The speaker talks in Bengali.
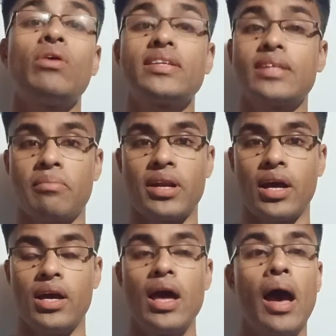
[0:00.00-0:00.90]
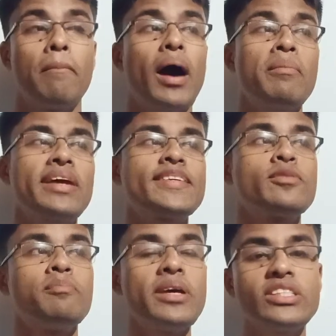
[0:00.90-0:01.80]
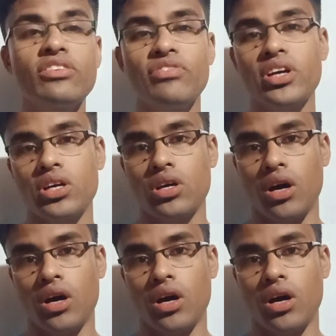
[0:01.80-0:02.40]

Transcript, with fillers: দেওয়া যাবে না বা আমি একটা স্পেসিফিক